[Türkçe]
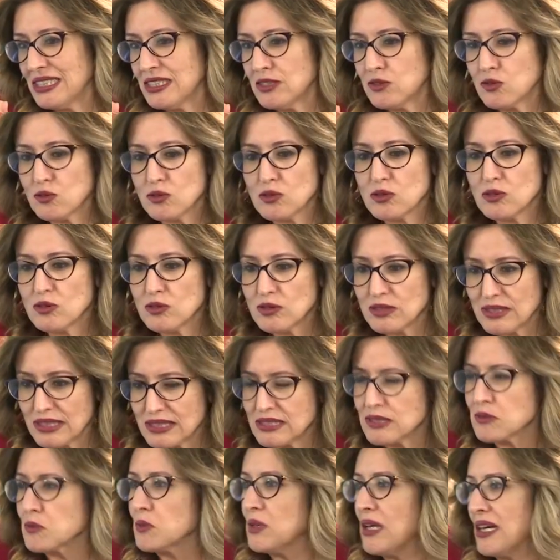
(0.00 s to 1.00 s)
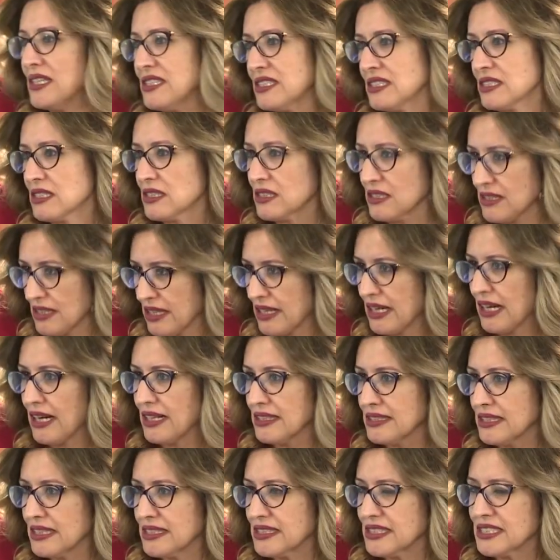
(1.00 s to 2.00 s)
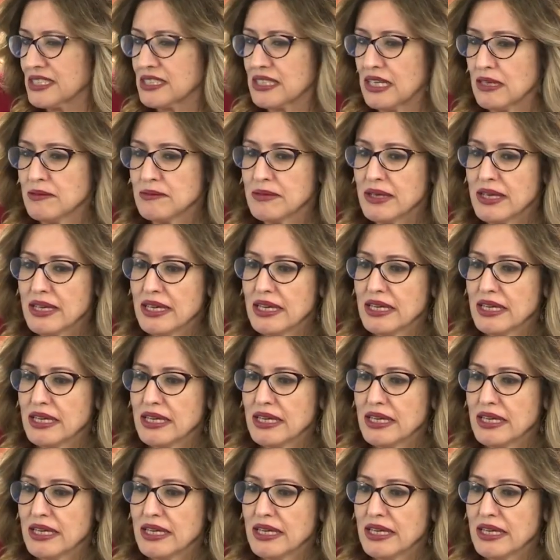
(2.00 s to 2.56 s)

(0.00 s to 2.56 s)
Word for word: çünkü nasıl bulaştığını sana anlatacağım.